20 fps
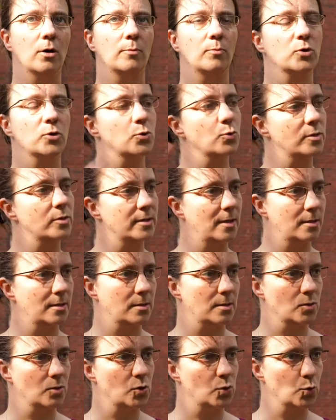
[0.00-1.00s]
in Bezug
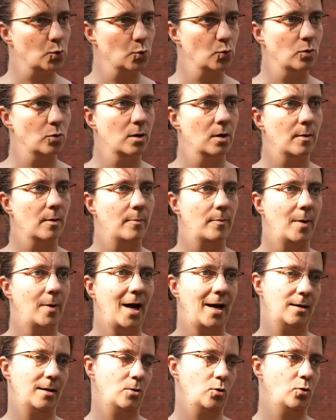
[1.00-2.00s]
setzen zu
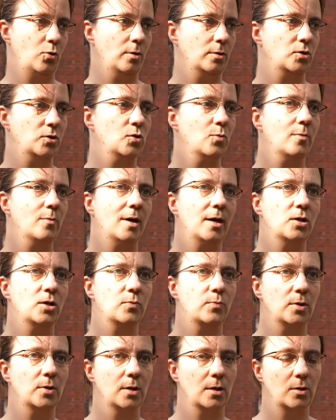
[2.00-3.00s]
Behandlungen, zum
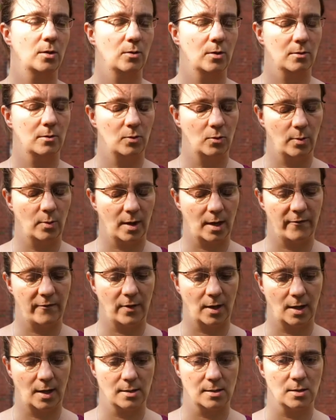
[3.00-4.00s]
Beispiel über
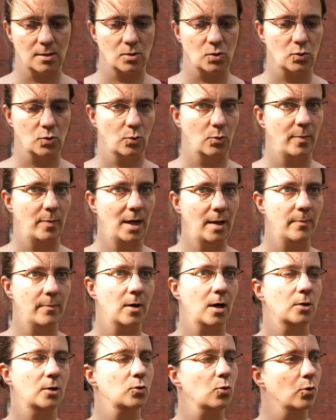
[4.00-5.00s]
Referenzen zu
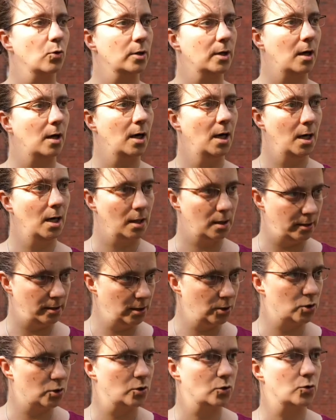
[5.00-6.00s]
Papern oder
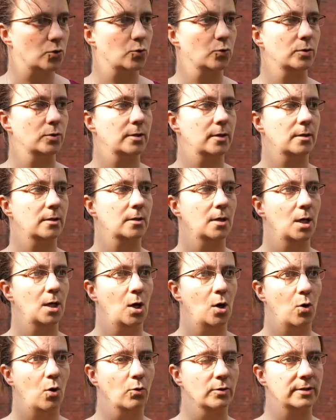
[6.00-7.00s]
klinischen Studien
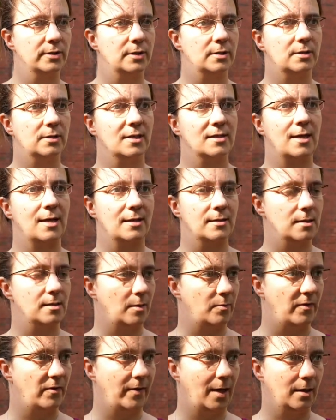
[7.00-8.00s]
und das Ganze
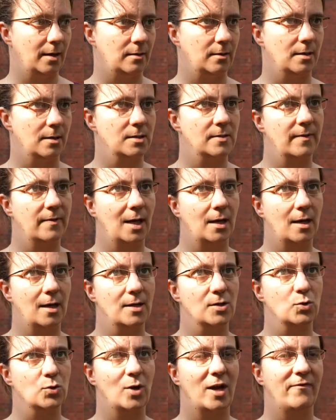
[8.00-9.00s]
dann bewerten. Es werden
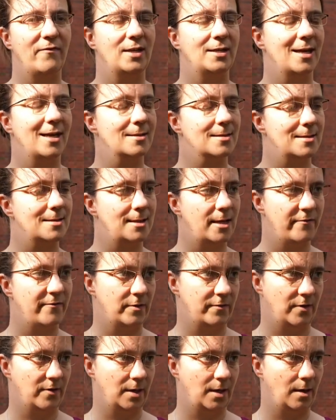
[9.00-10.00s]
also
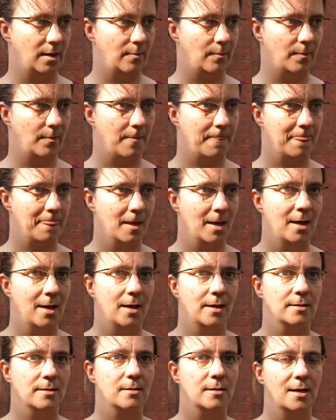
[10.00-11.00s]
Evidenzlevel vergeben.
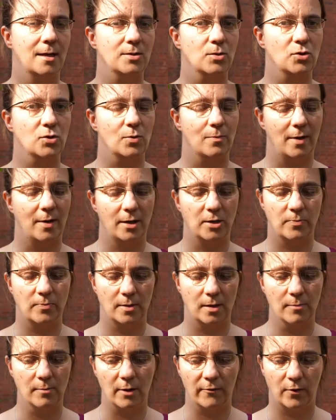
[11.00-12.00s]
Es ist also zum
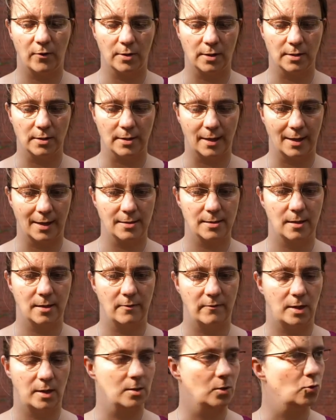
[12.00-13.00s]
Beispiel immer von Interesse,
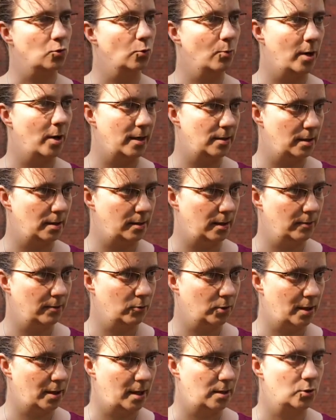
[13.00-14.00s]
in welcher Tumorentität
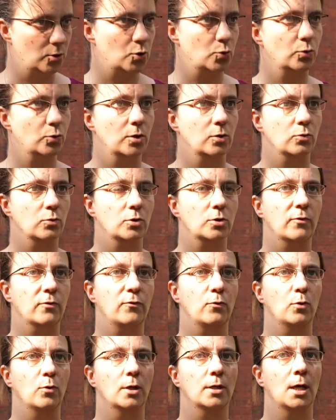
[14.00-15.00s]
wurde eine Studie
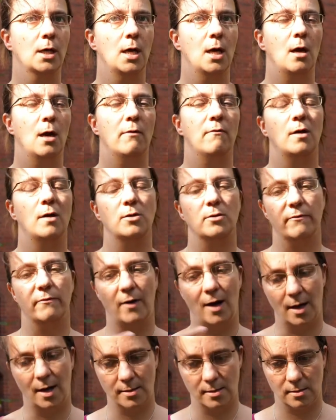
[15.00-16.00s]
durchgeführt, welche
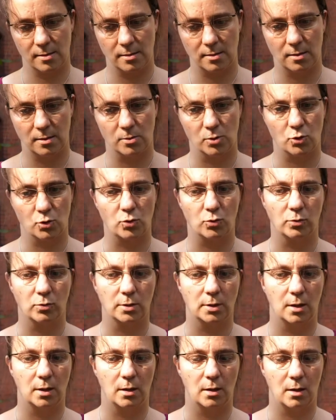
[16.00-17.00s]
Phase ist diese
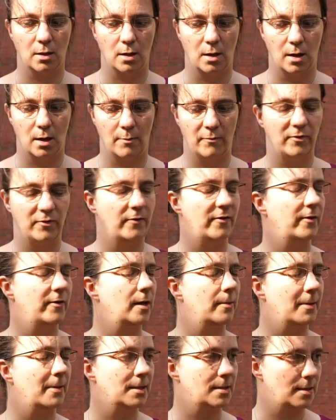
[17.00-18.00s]
Studie, ähm, wie
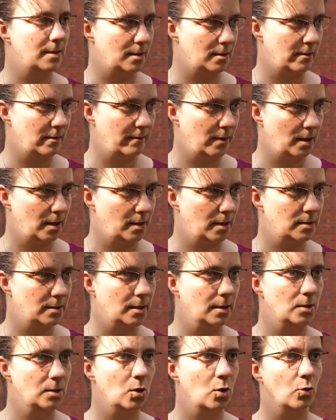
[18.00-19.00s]
viele Patienten waren da
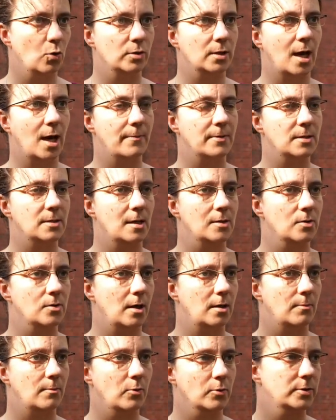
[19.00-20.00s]
drin und gab es also
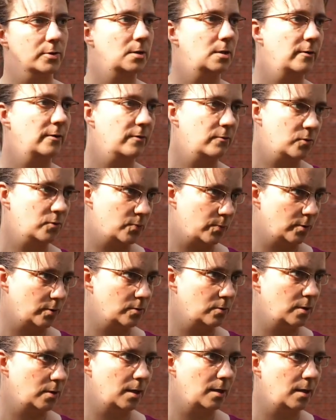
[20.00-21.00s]
eine positive
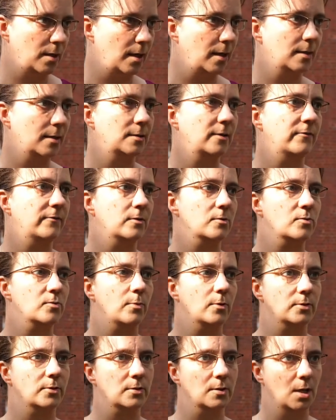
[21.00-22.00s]
Response oder eine negative
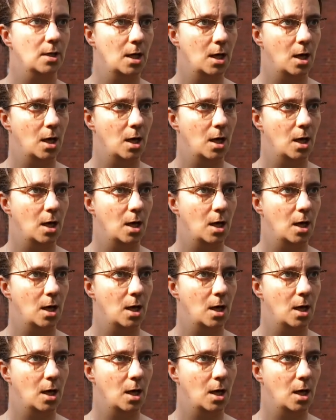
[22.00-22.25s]
Response.